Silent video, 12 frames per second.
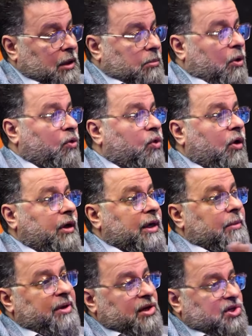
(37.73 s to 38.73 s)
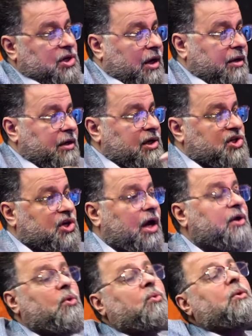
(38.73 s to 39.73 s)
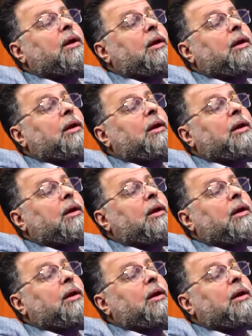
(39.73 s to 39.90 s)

الموضوع يم نيشان نيشان هو